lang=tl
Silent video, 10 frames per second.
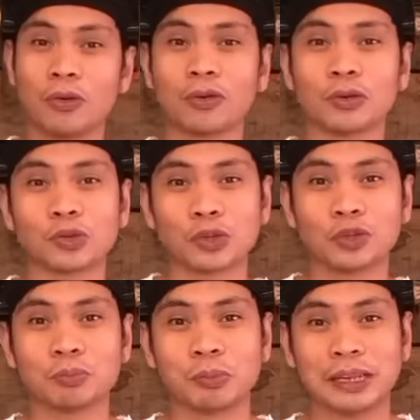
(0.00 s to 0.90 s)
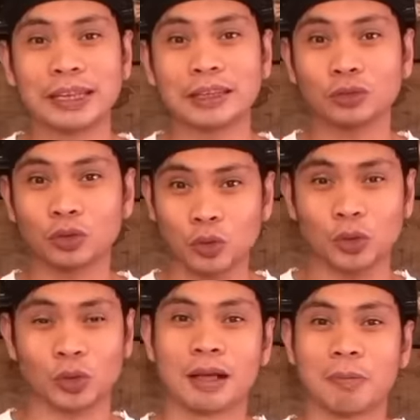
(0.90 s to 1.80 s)
gusto nyong billing tool.
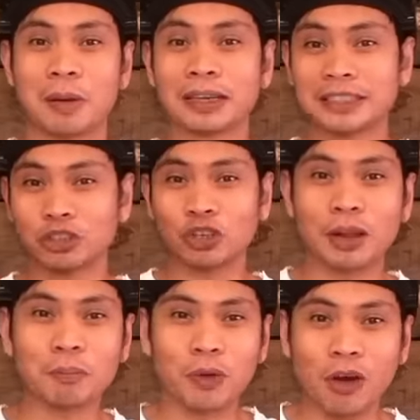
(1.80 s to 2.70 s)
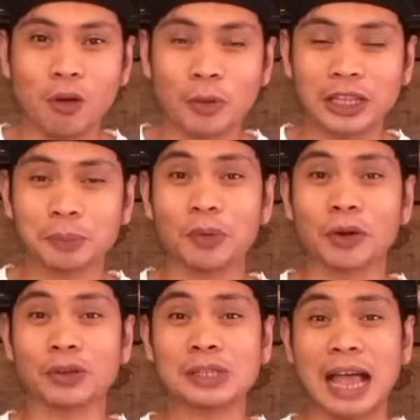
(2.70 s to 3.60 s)
Pakichat nyo lang po ako, pwede po kayo
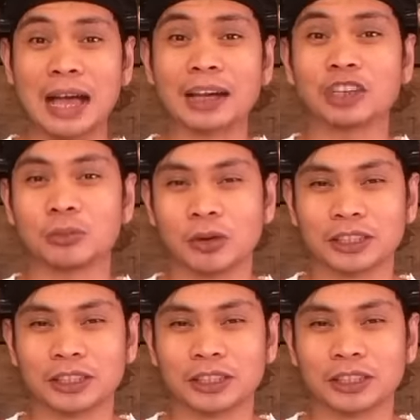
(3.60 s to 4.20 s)
sa akin umorder